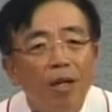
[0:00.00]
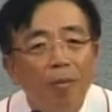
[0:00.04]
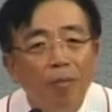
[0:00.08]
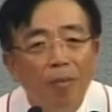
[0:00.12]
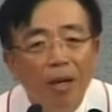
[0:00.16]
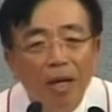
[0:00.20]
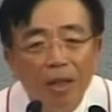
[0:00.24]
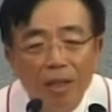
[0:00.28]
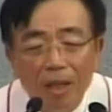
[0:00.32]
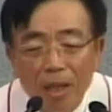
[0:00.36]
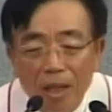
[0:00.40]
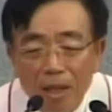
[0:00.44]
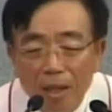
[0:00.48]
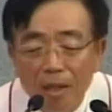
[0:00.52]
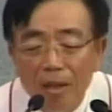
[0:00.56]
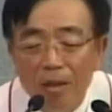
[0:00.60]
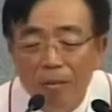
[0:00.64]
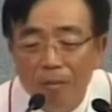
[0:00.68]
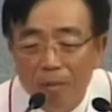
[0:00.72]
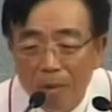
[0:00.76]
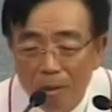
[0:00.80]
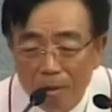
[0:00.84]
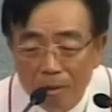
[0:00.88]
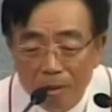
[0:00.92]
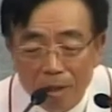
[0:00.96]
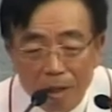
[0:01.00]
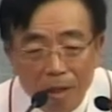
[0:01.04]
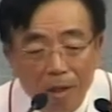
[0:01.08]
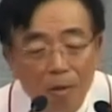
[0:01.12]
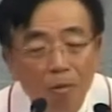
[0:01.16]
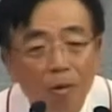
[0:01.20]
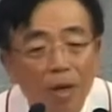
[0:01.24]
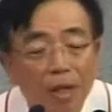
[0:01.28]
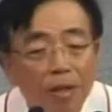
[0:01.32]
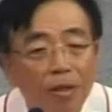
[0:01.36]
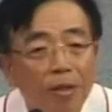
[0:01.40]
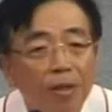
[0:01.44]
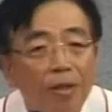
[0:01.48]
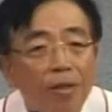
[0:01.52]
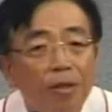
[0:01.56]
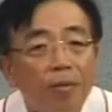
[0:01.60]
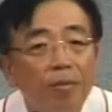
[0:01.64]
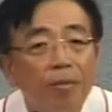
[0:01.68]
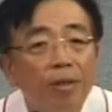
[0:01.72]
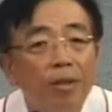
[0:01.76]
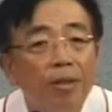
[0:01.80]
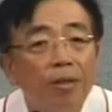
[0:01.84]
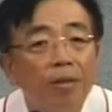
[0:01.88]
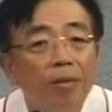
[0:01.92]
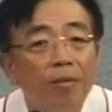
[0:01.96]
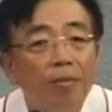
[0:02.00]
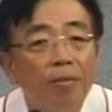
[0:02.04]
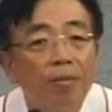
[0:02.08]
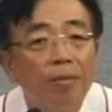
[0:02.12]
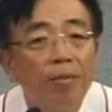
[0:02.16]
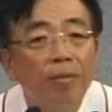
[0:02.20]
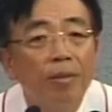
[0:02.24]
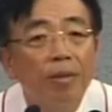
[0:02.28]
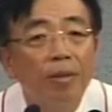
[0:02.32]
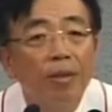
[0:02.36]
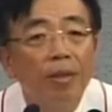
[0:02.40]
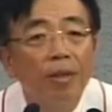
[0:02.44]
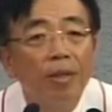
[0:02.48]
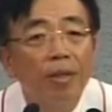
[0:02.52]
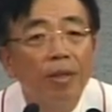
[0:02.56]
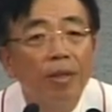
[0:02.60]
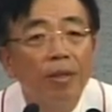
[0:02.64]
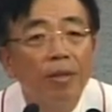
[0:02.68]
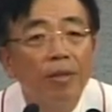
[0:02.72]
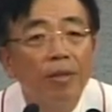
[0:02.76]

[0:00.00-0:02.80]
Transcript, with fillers: 받아 먹으라고 하는 것입니다. 네.